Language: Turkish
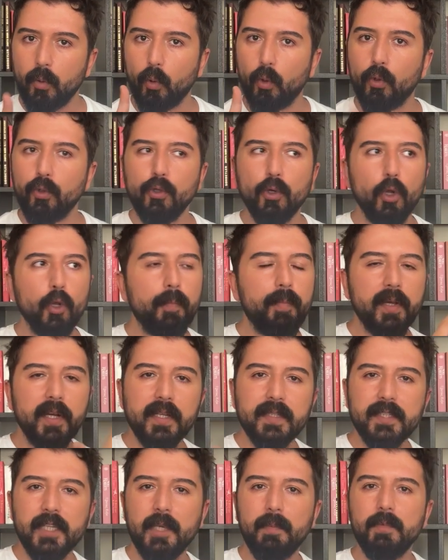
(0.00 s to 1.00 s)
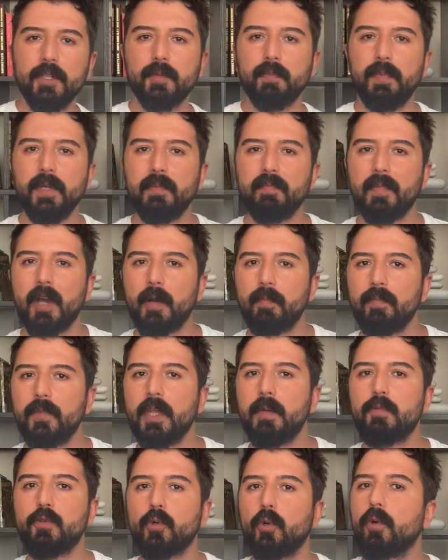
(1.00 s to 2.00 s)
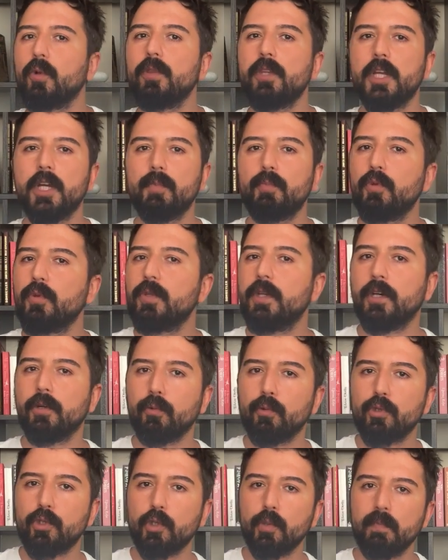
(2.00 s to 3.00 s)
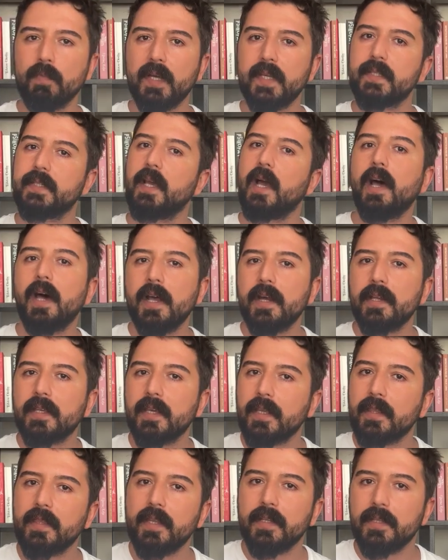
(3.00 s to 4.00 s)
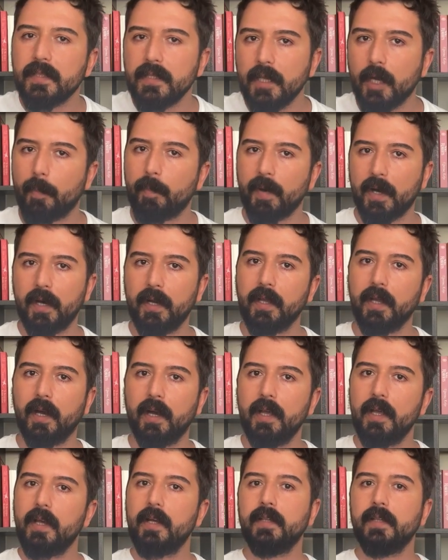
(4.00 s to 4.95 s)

O yol parasıymış bilmem neymiş onları bunları düşünmez ya. Erkek dedin yapar ya.